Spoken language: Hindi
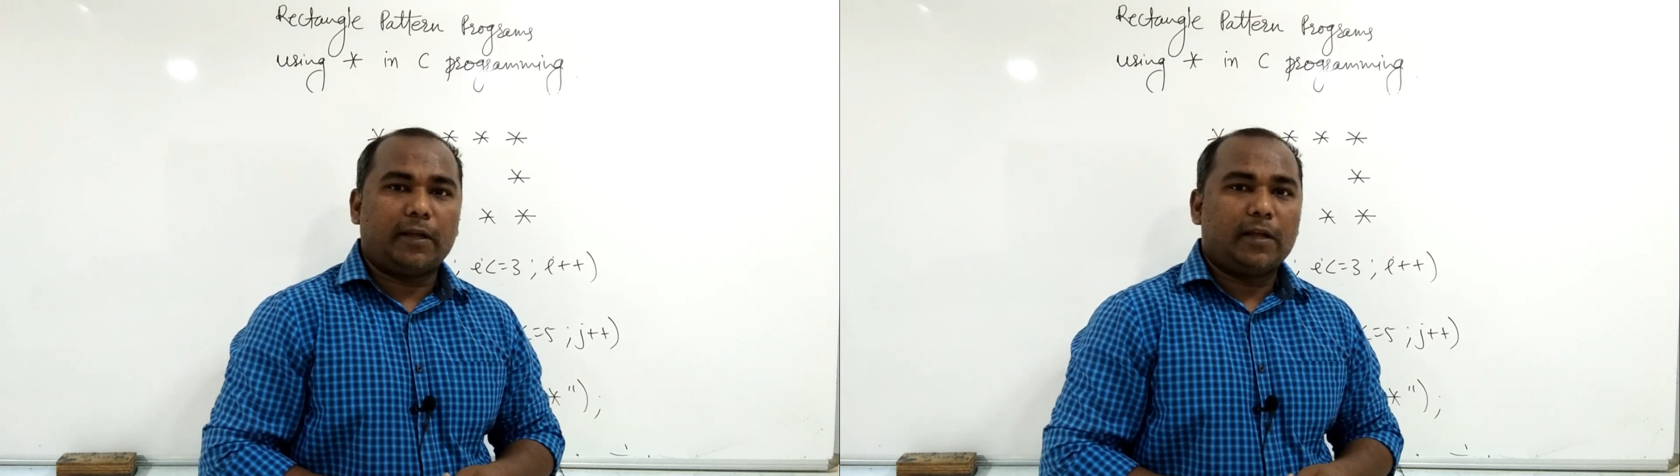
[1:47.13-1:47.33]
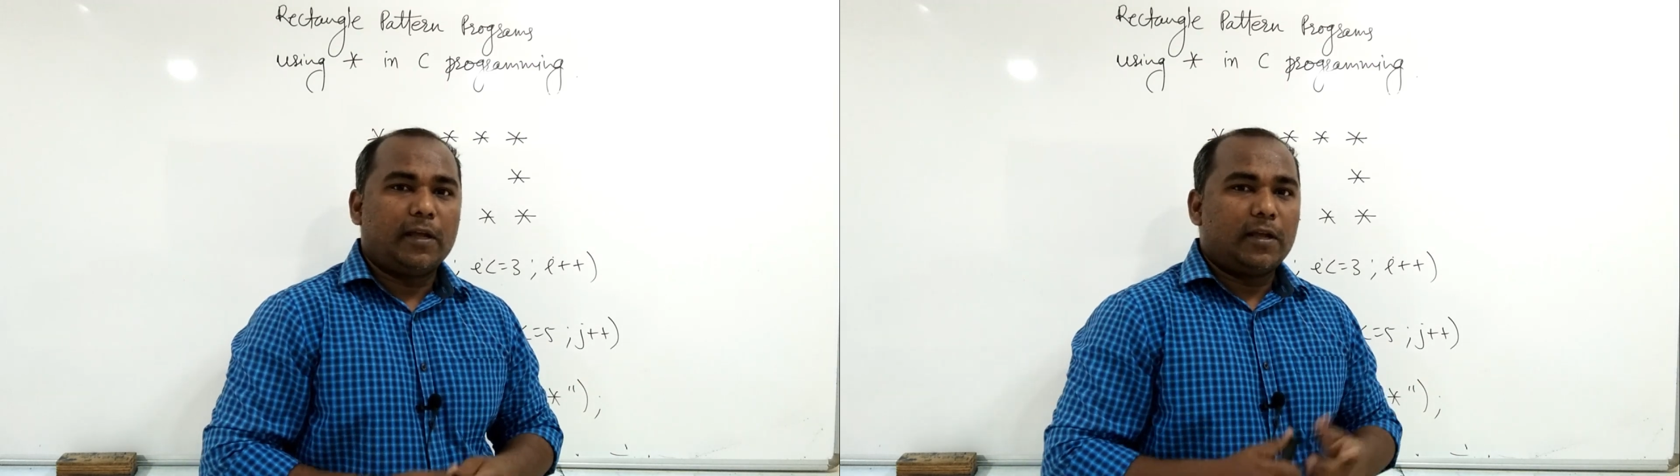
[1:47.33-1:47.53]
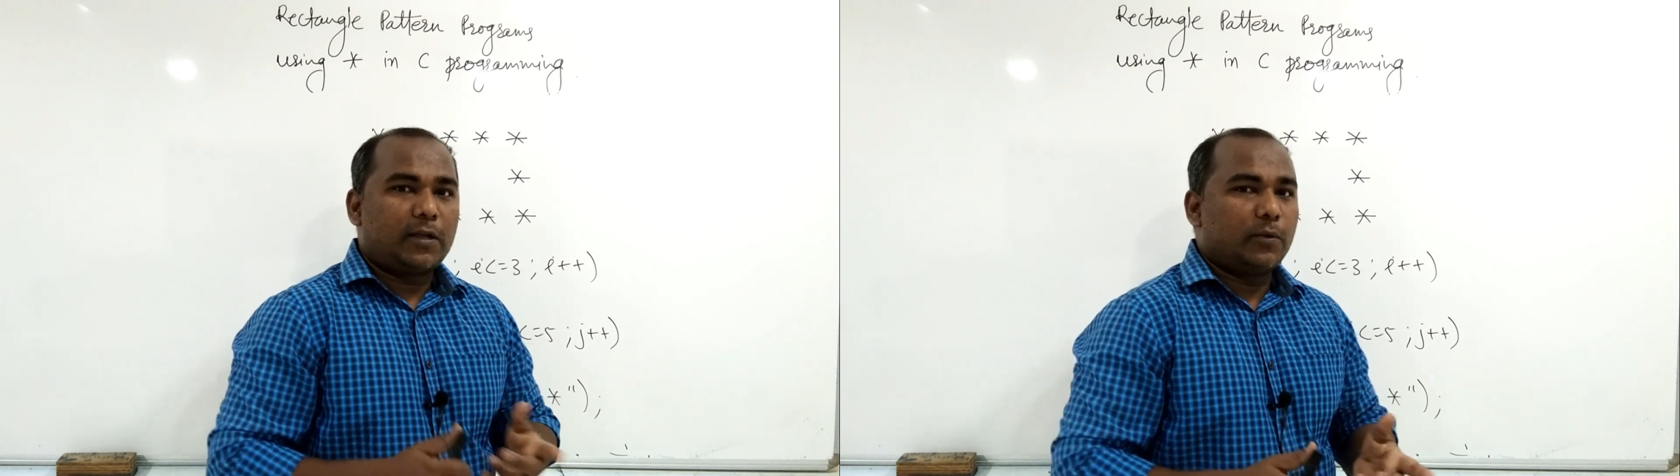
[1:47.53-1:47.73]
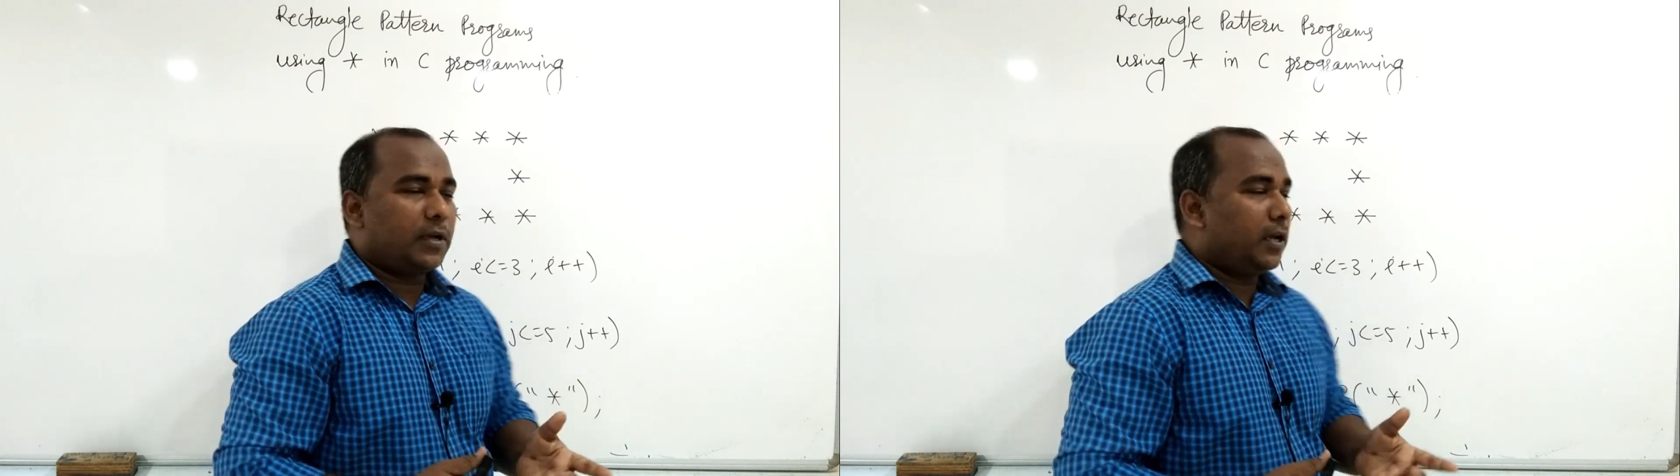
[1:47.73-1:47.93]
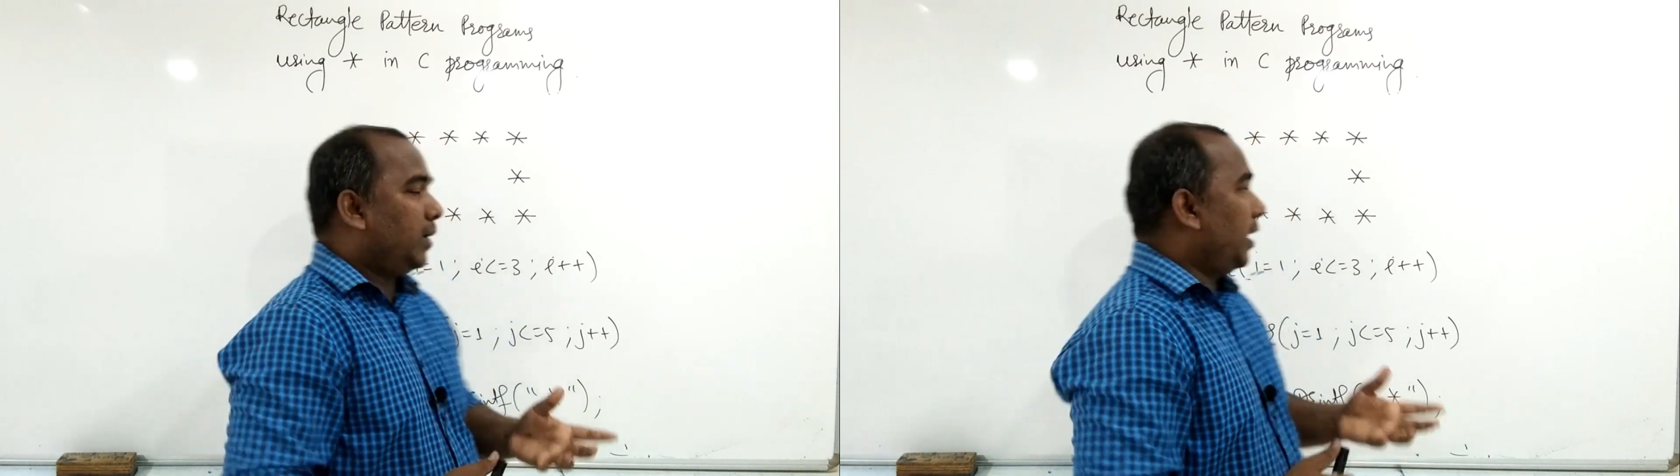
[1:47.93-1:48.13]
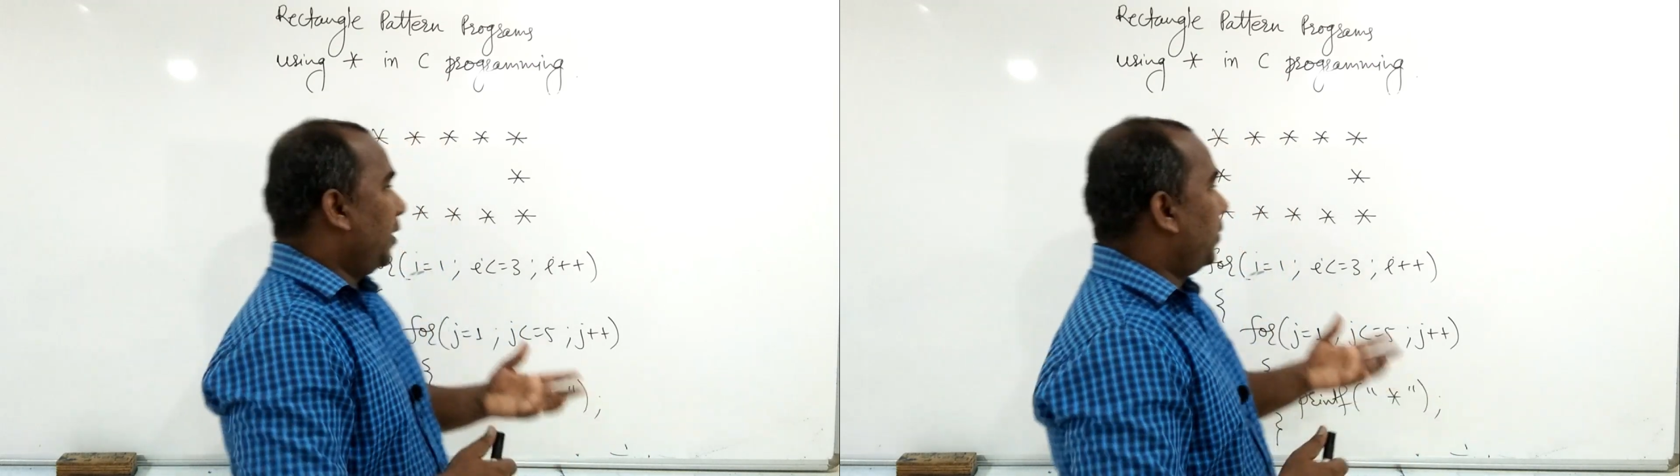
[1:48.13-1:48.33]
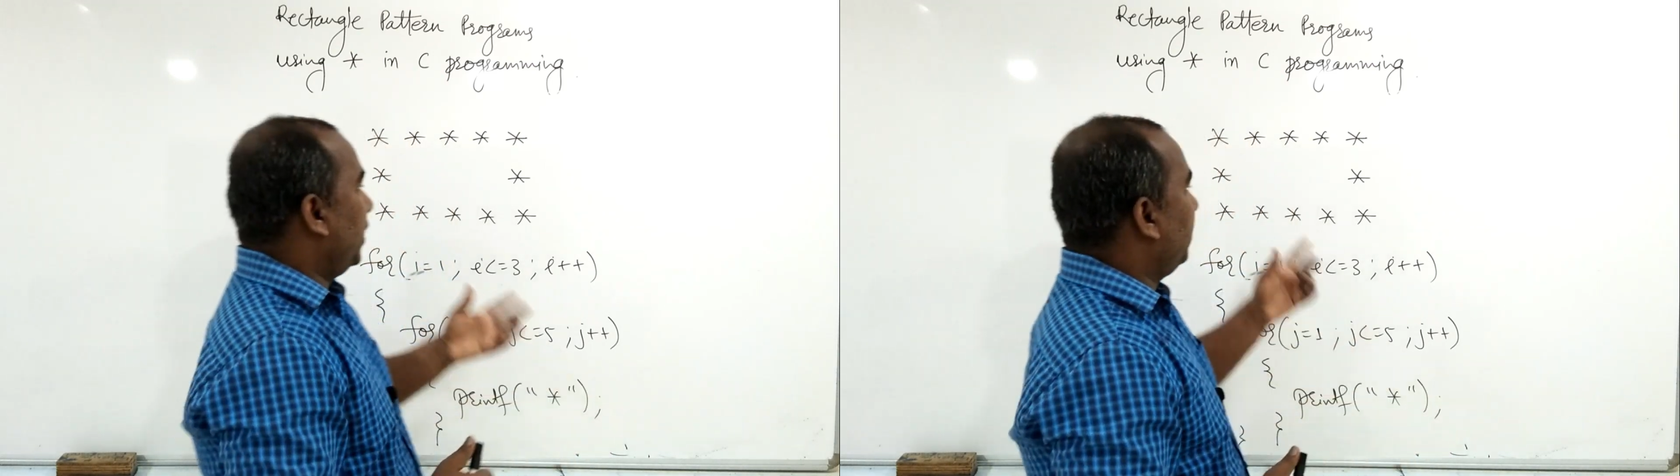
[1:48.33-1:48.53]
है क्योंकि यहाँ पर